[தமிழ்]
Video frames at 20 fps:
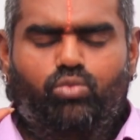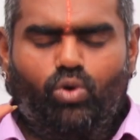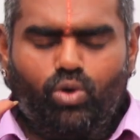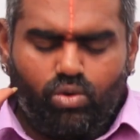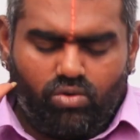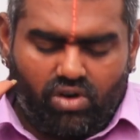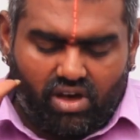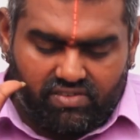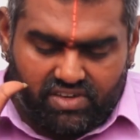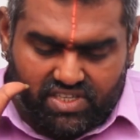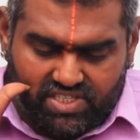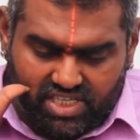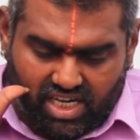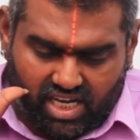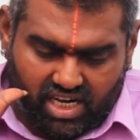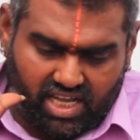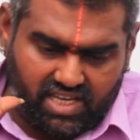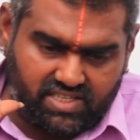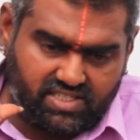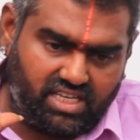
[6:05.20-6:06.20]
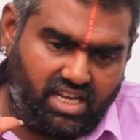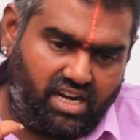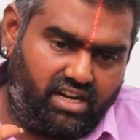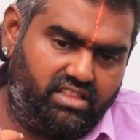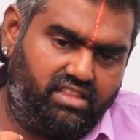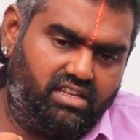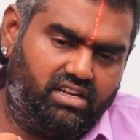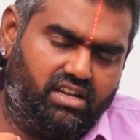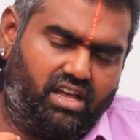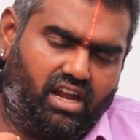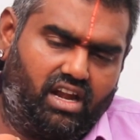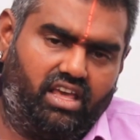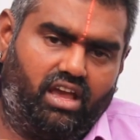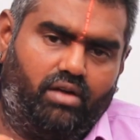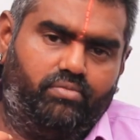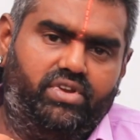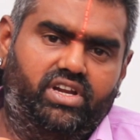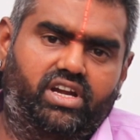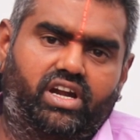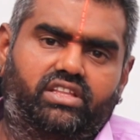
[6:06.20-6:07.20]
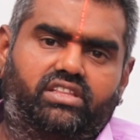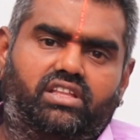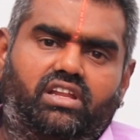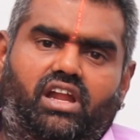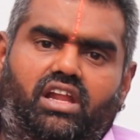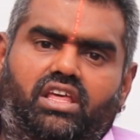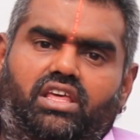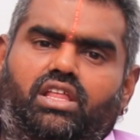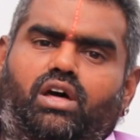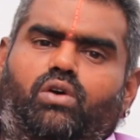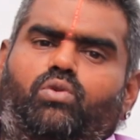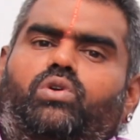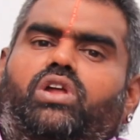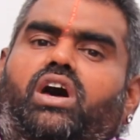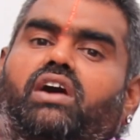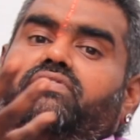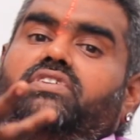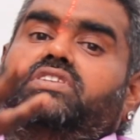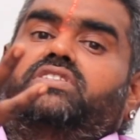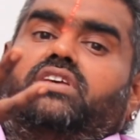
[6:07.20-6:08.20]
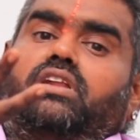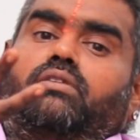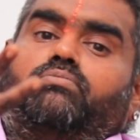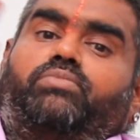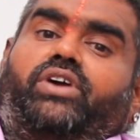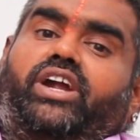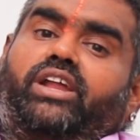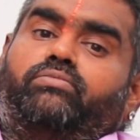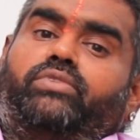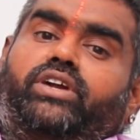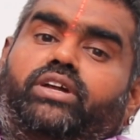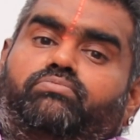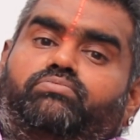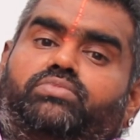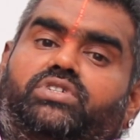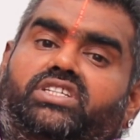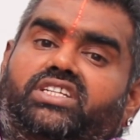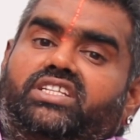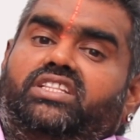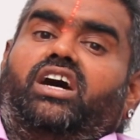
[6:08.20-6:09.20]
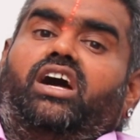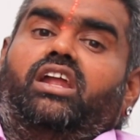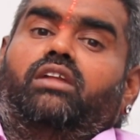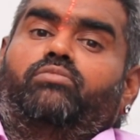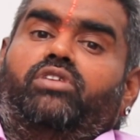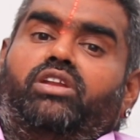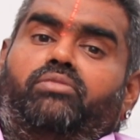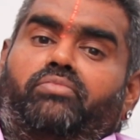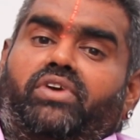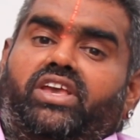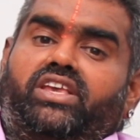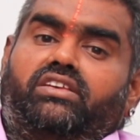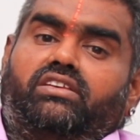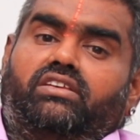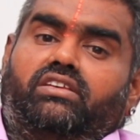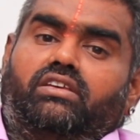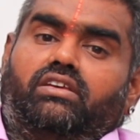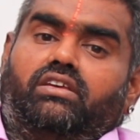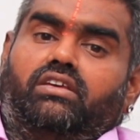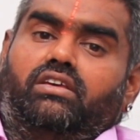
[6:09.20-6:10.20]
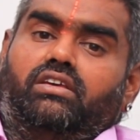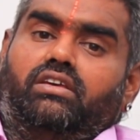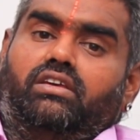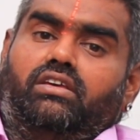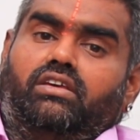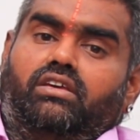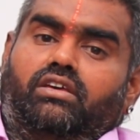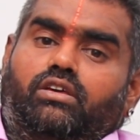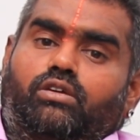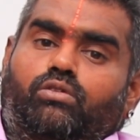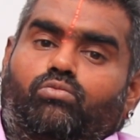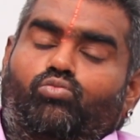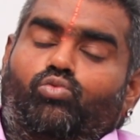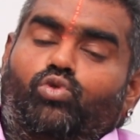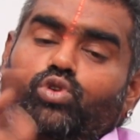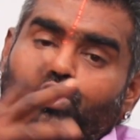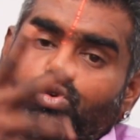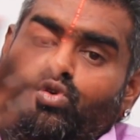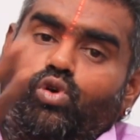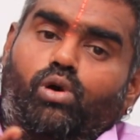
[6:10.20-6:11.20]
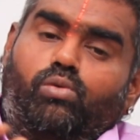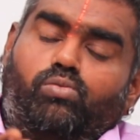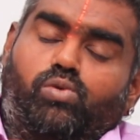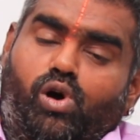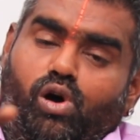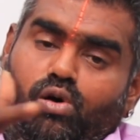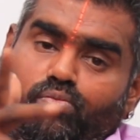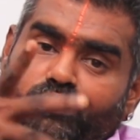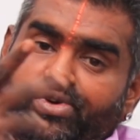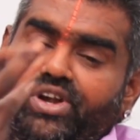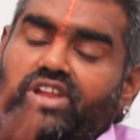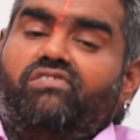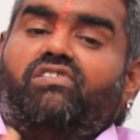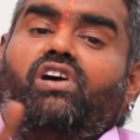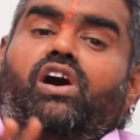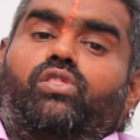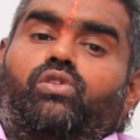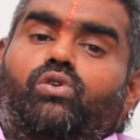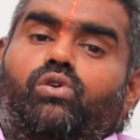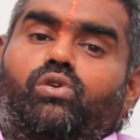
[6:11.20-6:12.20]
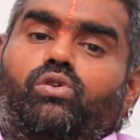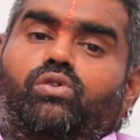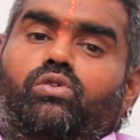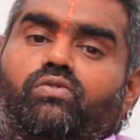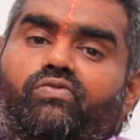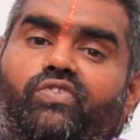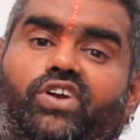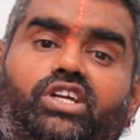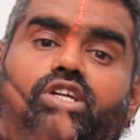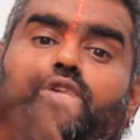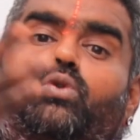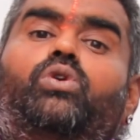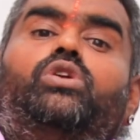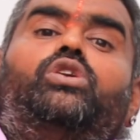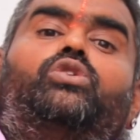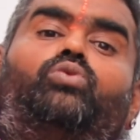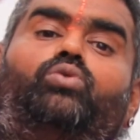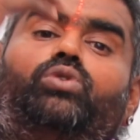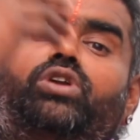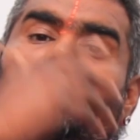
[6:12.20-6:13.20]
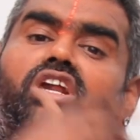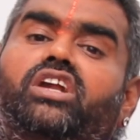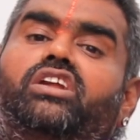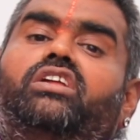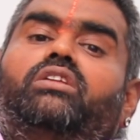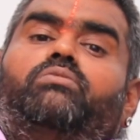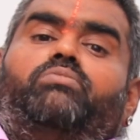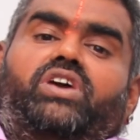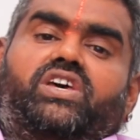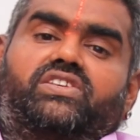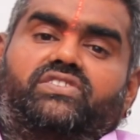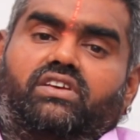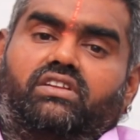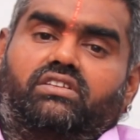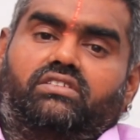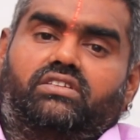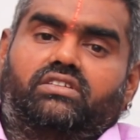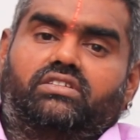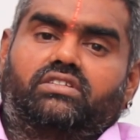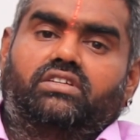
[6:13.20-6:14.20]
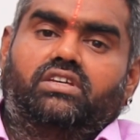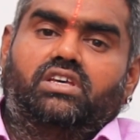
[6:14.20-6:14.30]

பொதுவாக விருச்சிக ராசி எடுத்திருந்தாலே அப்படின்னு எடுத்திருந்தாலே ஏதாவது ஒரு அவசரம் படபடப்பு நிதானமின்மை முன்கோபம் பிடிவாதம் வெட்டு ஒன்று துண்டு ரெண்டுன்னு பேசுறது